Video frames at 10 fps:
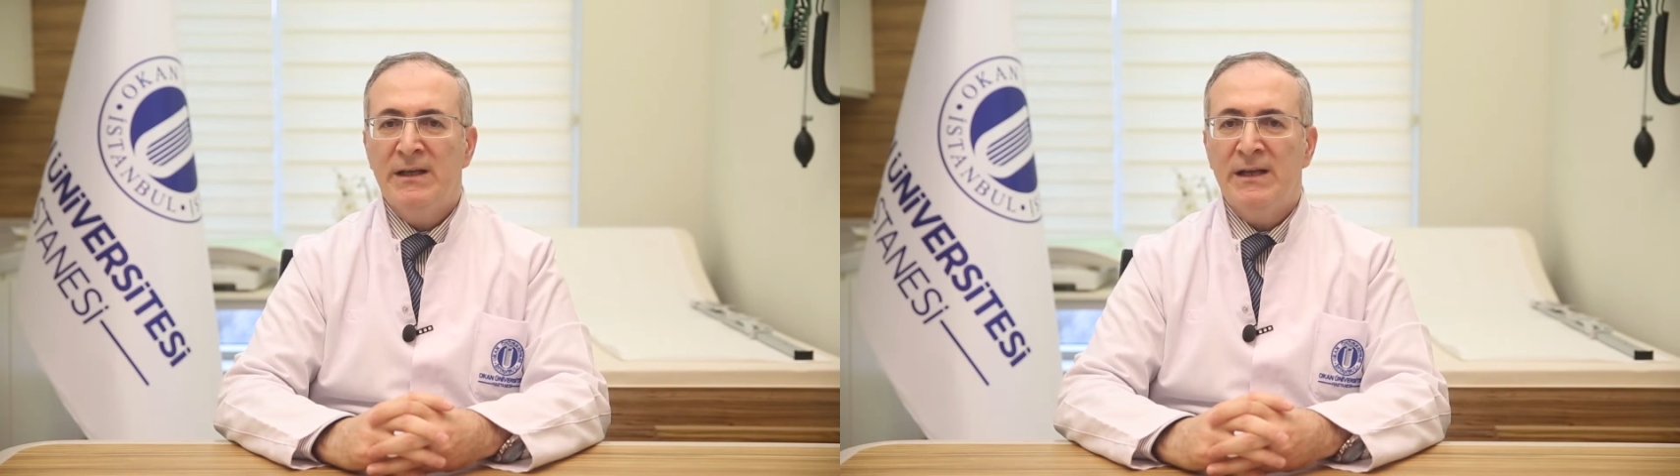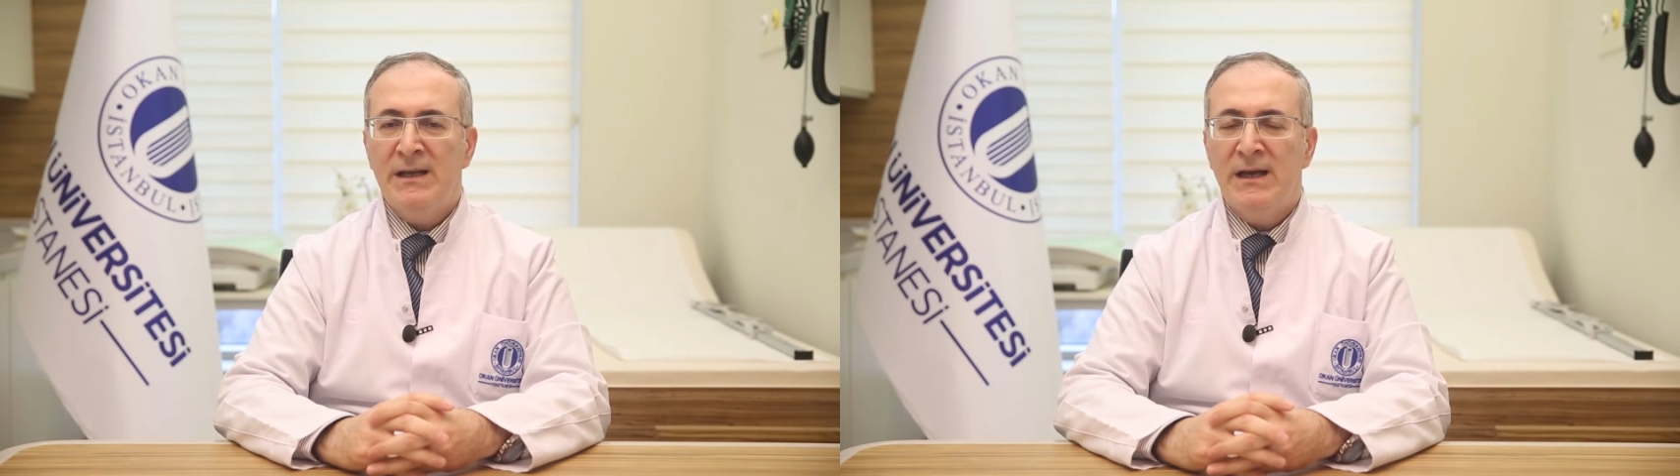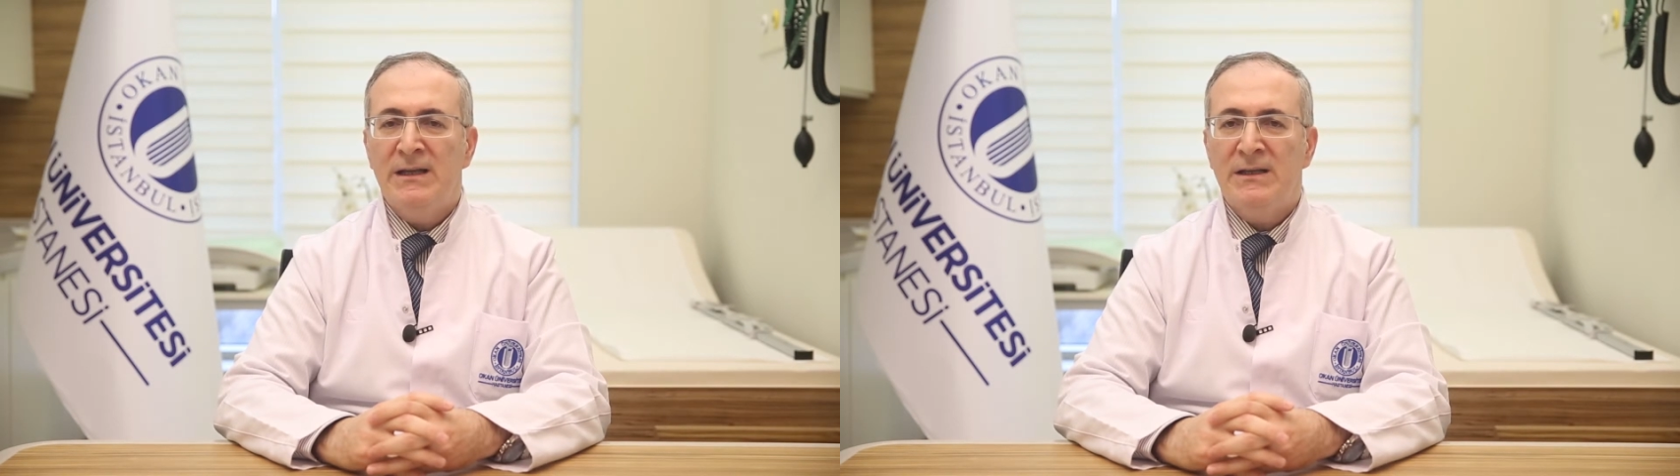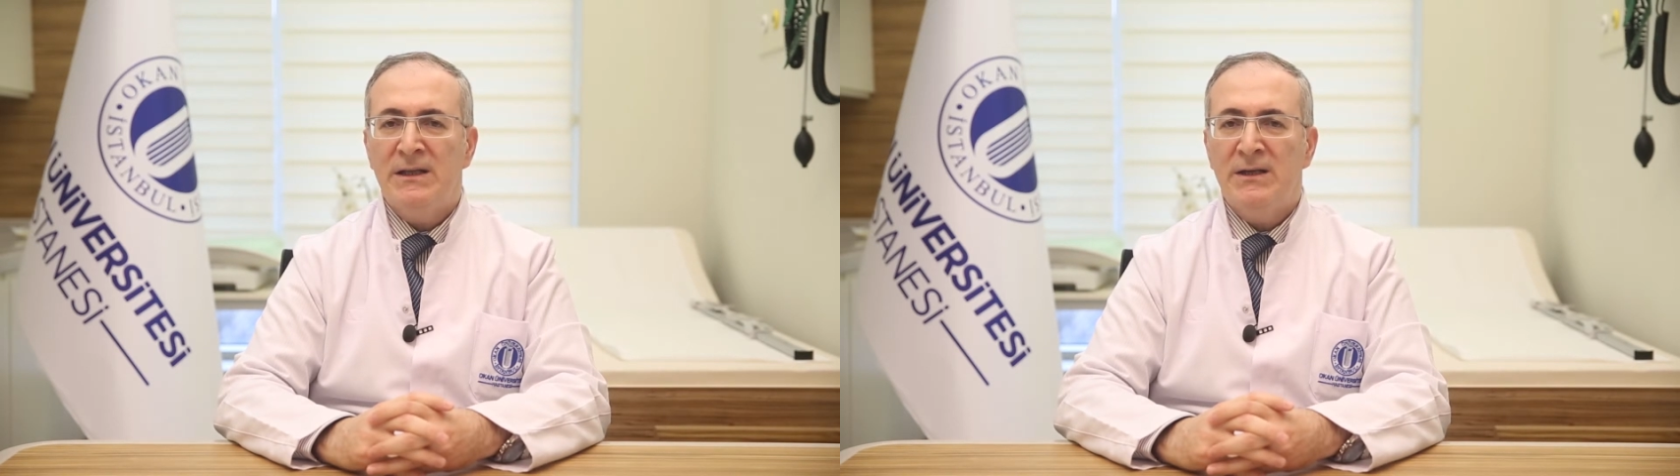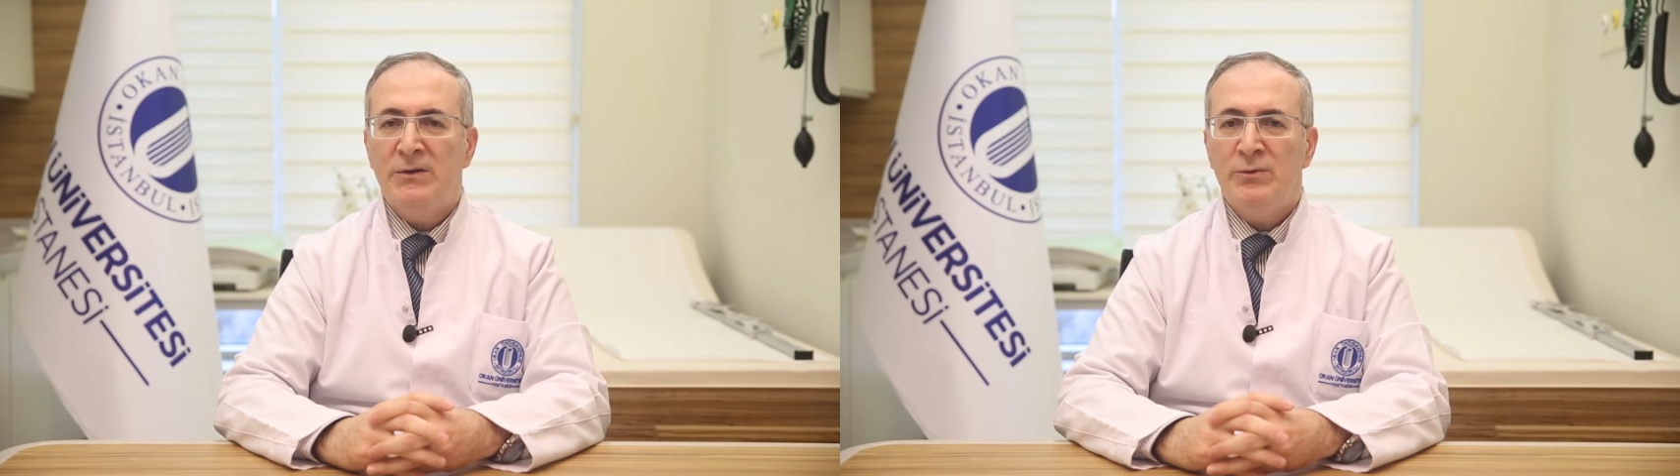
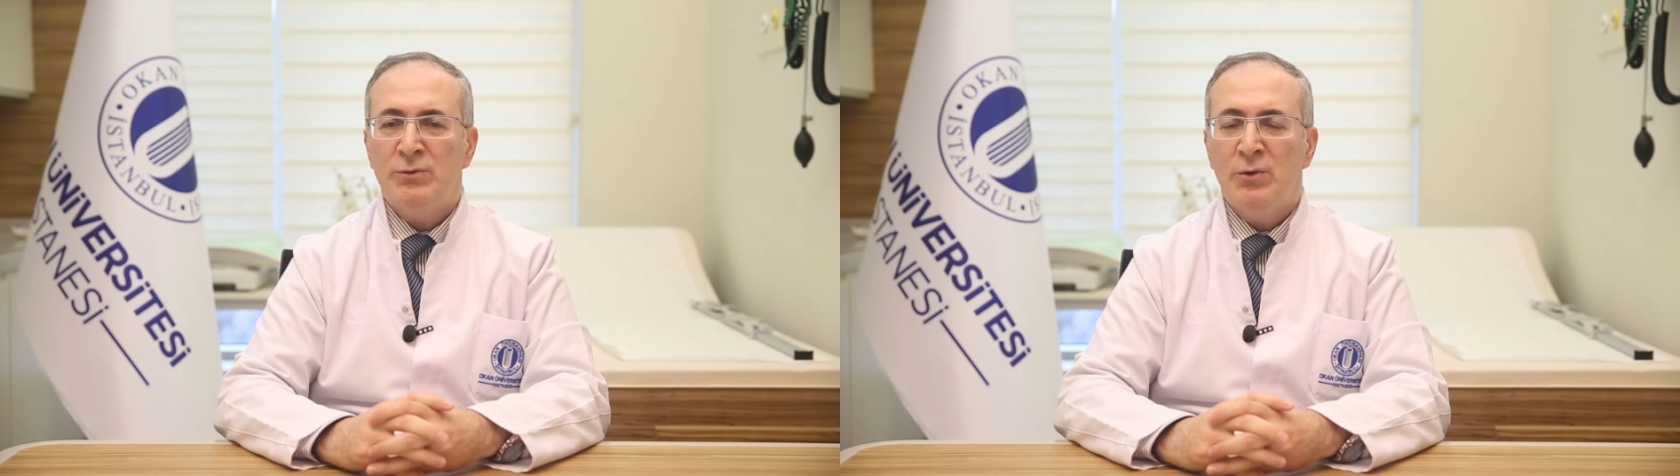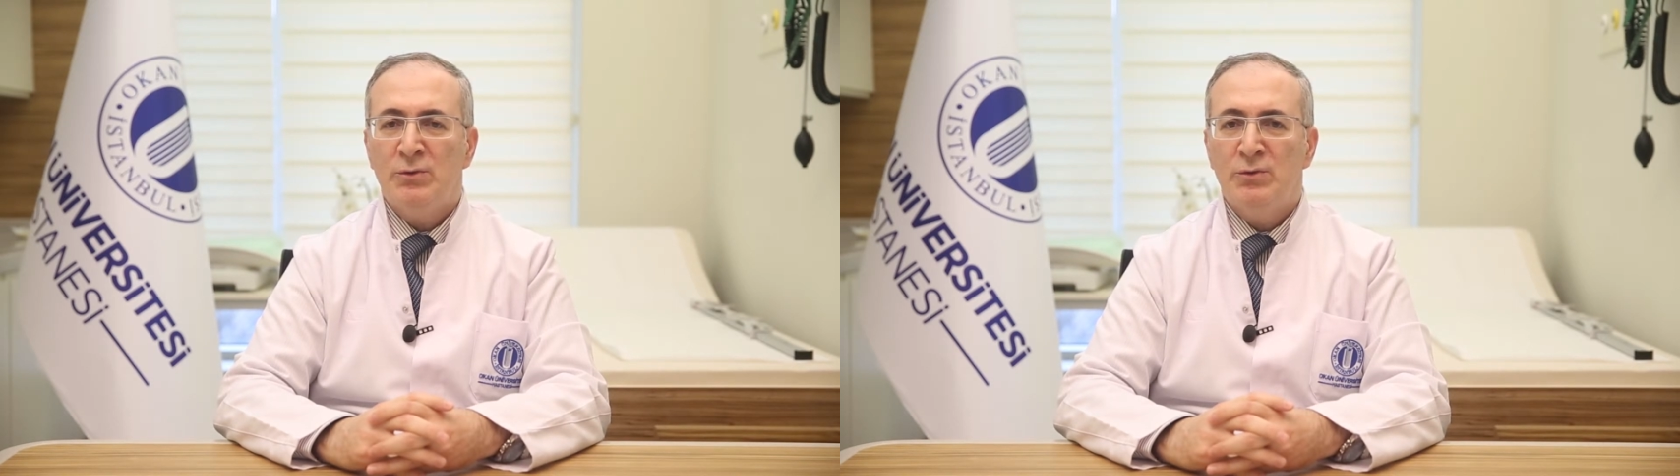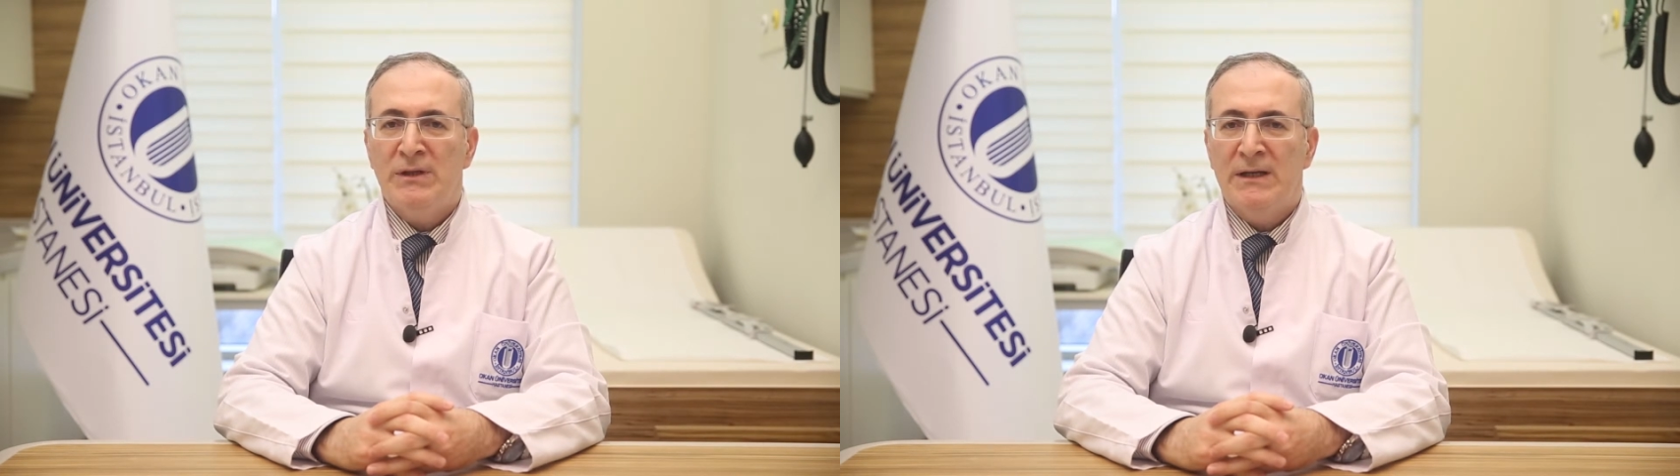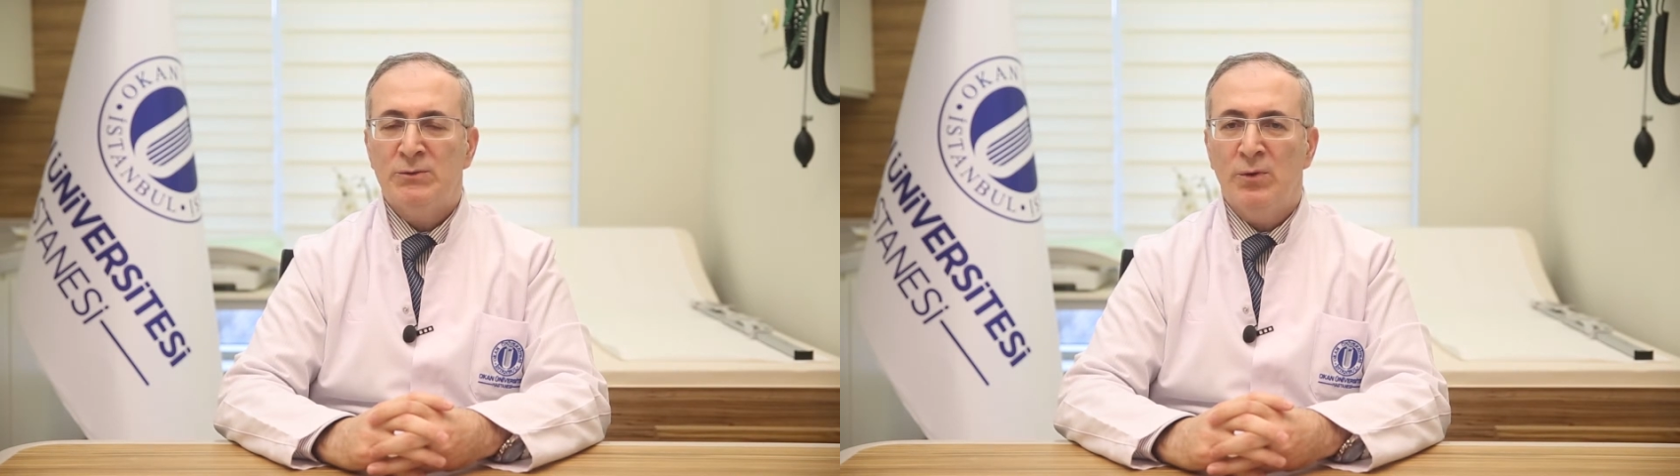Genellikle 3-4 günden